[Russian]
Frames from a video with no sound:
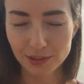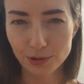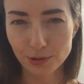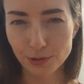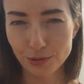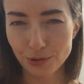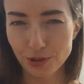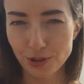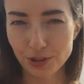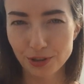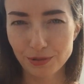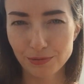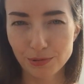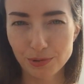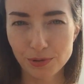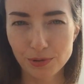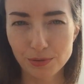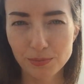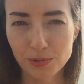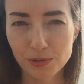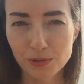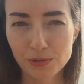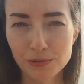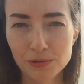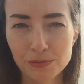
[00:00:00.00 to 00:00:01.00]
Тоже его
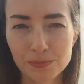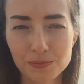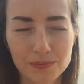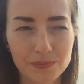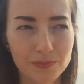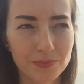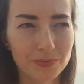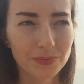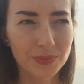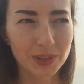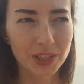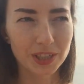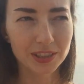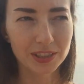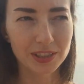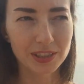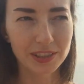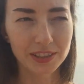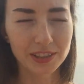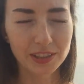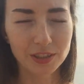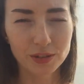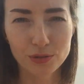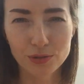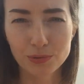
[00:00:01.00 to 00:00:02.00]
люблю.
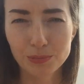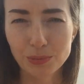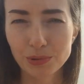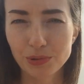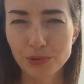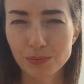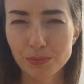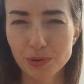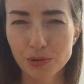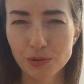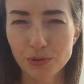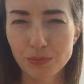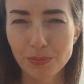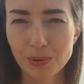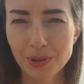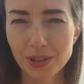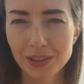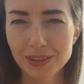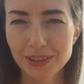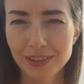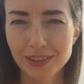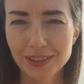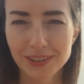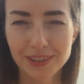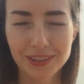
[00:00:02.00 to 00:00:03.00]
Если найду, буду
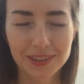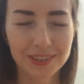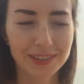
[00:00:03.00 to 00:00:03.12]
покупать.